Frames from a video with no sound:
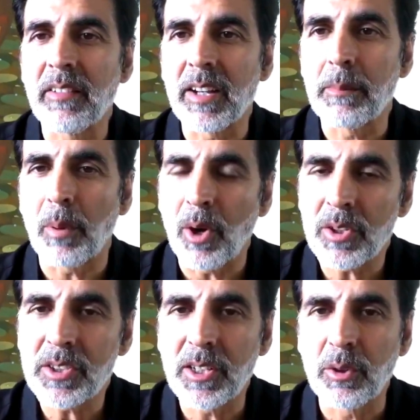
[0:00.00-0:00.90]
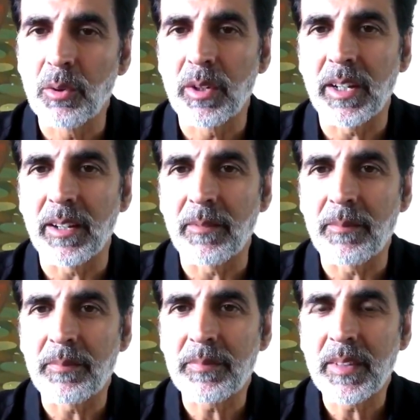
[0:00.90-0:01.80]
वाले बहुत से लोग हैं
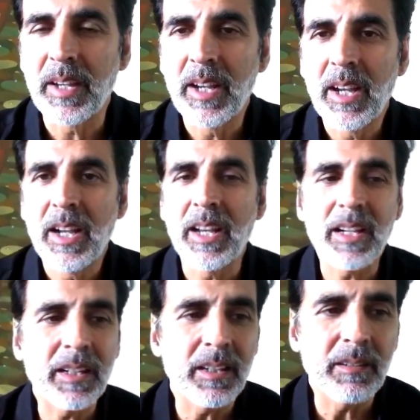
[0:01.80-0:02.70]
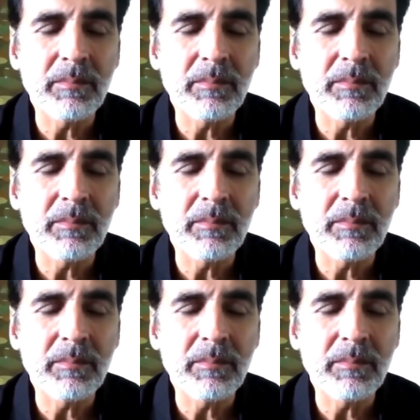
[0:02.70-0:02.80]
एक